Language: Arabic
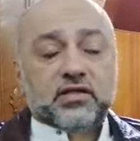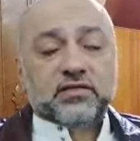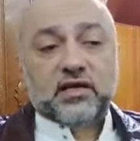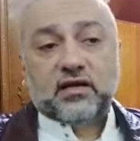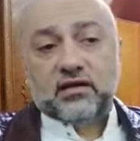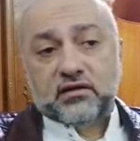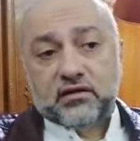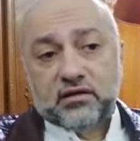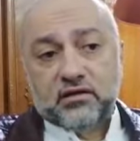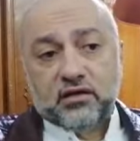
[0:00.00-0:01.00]

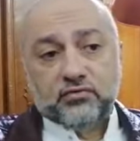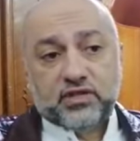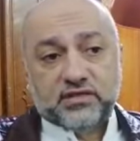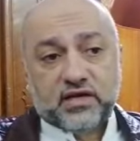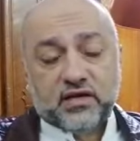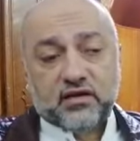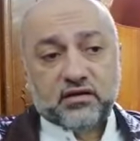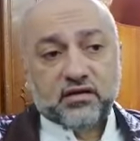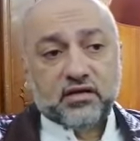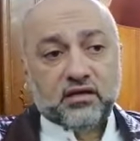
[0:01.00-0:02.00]
تسحر أو
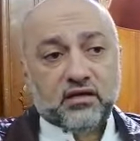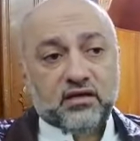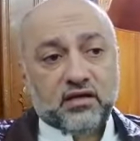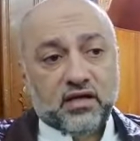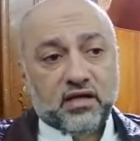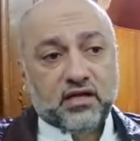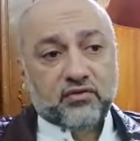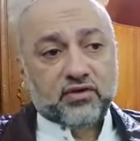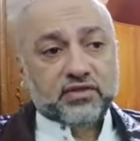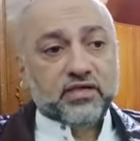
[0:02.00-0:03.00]
تسحرنا أنا
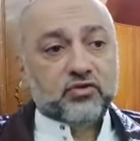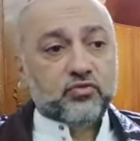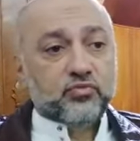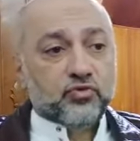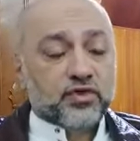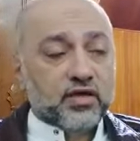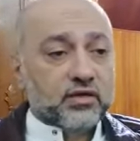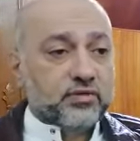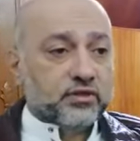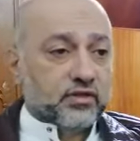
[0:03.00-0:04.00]
وزيد بن
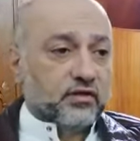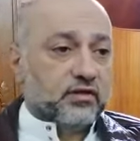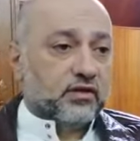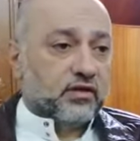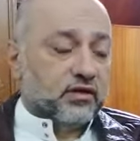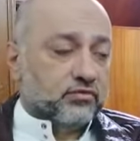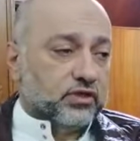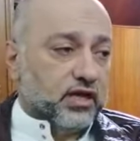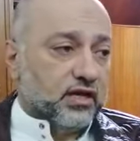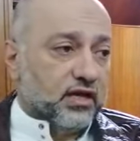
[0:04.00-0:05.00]
ثابت رضي الله
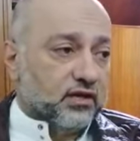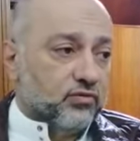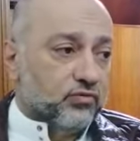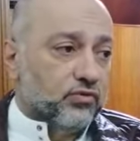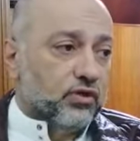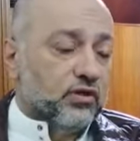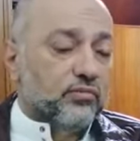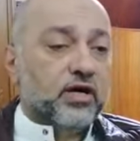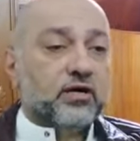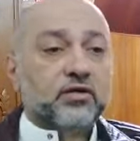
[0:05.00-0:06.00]
تعالى عنه
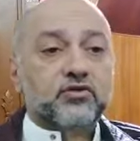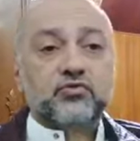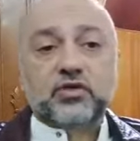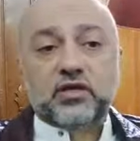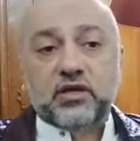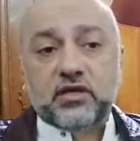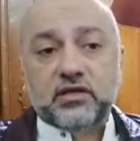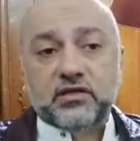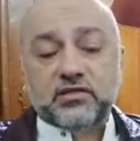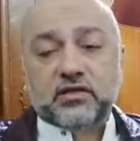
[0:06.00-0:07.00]
مع رسول
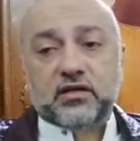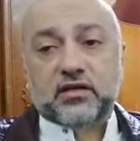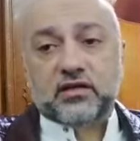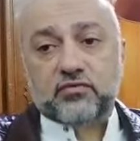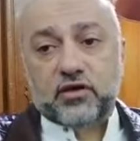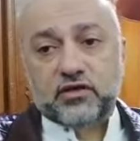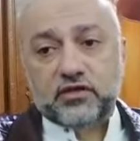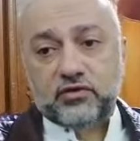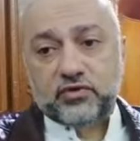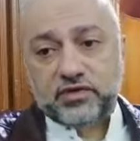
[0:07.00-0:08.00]
الله صلى الله
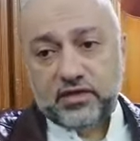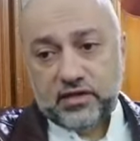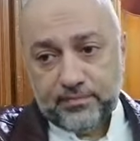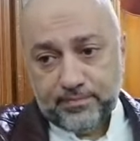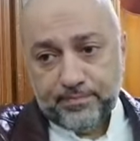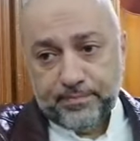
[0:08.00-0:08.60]
عليه وسلم